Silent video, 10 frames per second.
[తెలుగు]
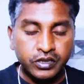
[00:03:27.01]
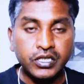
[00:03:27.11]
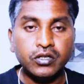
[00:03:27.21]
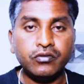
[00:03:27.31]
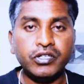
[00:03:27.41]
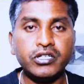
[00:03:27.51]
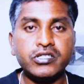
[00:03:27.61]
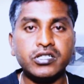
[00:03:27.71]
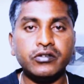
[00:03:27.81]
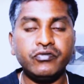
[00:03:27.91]
నేను వీడియో
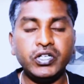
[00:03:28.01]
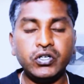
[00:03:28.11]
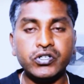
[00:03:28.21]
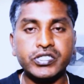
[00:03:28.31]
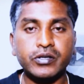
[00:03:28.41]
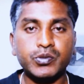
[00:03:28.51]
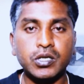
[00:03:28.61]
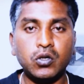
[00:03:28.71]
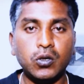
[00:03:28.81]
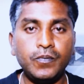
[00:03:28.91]
వీడియో
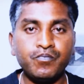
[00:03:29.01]
డిస్క్రిప్షన్లో